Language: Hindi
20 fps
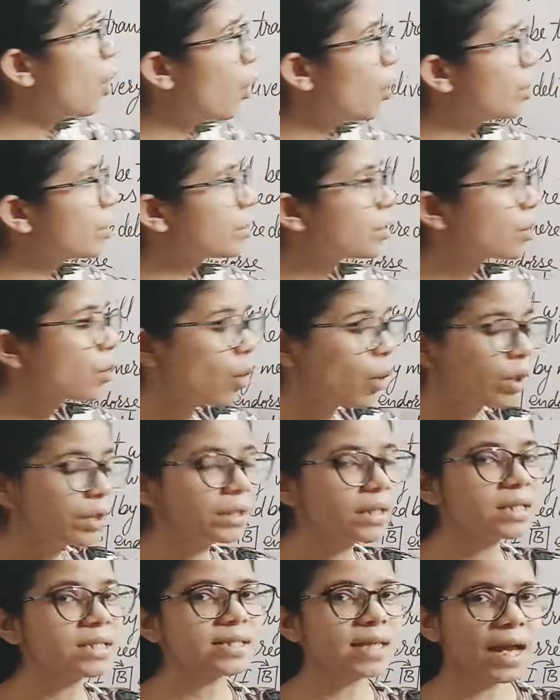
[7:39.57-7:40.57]
और ड्रॉर
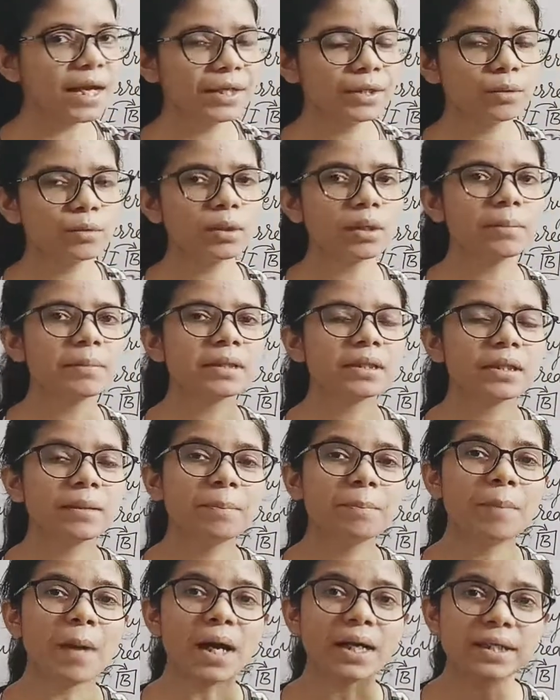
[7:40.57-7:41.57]
का साइन होना मतलब
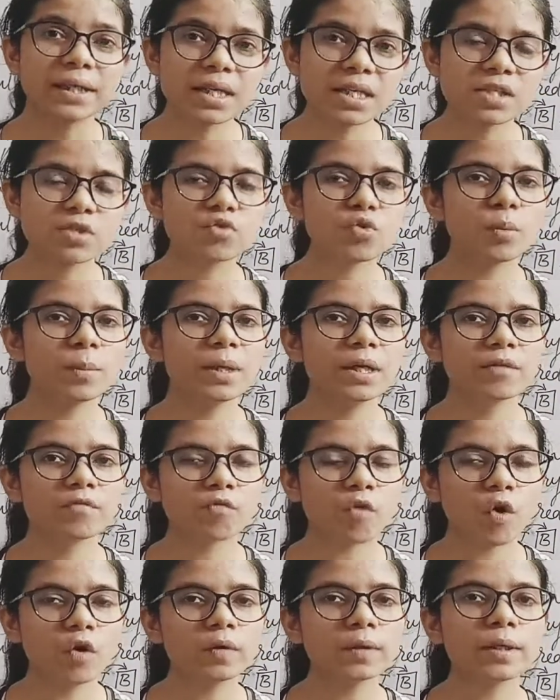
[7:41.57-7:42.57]
पार्टीज़ जो भी
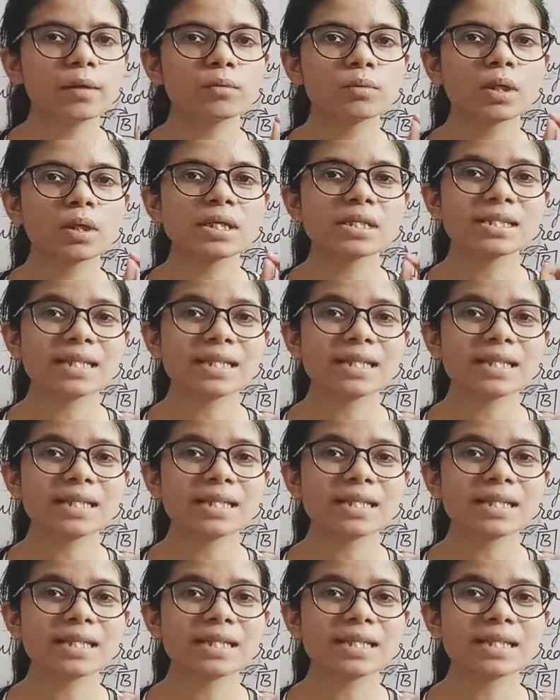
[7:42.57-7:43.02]
इन्वॉल्व हैं उनका